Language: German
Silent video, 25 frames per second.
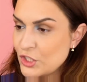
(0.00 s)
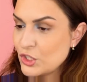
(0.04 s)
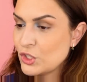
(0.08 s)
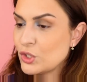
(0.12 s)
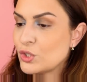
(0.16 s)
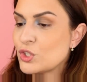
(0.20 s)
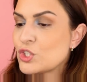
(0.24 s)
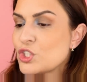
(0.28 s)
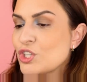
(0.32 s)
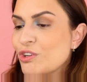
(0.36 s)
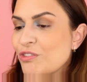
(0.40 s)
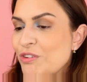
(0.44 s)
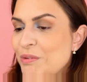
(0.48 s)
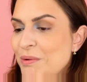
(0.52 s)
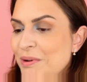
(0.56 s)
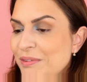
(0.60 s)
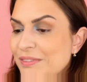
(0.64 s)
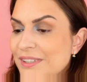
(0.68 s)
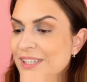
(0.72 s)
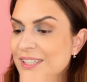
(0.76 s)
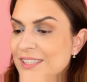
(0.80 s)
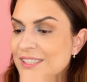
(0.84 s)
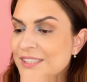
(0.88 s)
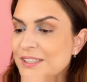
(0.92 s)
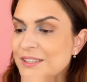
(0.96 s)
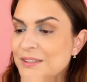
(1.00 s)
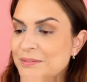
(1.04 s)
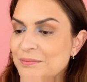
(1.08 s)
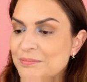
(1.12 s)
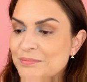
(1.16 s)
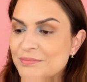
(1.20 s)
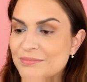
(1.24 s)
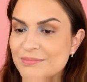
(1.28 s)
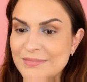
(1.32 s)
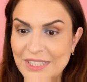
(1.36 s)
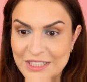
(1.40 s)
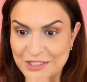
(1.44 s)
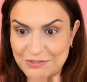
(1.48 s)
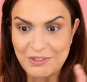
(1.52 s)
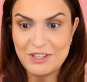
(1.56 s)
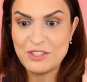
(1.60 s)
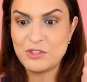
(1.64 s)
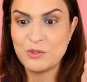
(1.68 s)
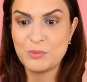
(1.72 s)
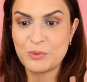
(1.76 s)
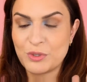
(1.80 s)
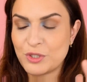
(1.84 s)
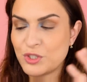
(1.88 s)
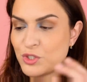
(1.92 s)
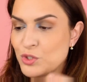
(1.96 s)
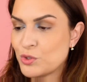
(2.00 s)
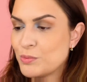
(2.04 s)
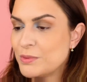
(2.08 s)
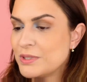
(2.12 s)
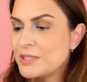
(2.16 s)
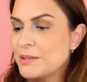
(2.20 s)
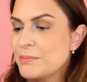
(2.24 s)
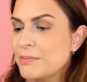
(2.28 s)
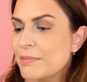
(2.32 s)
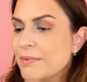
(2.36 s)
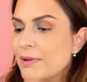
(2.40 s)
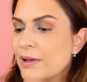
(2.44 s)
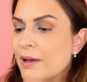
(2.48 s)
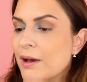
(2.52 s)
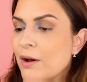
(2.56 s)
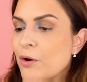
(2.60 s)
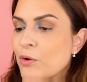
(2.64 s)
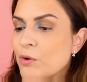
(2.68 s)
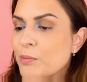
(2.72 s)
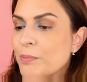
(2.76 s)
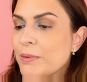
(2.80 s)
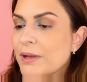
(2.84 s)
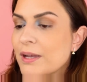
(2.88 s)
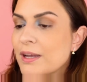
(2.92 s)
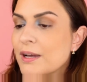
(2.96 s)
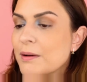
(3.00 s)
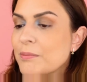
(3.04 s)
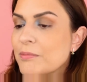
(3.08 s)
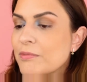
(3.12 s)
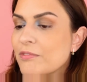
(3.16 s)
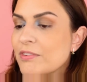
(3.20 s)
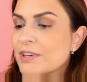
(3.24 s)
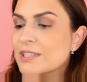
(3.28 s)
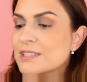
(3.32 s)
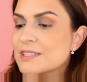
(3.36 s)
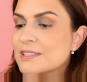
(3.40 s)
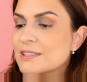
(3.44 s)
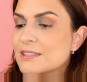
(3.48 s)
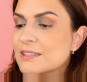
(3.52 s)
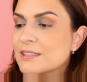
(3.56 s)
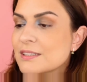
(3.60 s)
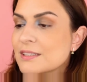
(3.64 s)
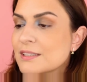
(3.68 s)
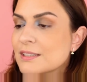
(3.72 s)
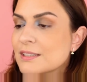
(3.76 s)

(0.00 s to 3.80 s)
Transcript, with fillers: So, schauen wir mal weiter. Das war es übrigens schon mit dem Augen-Make-up. Passt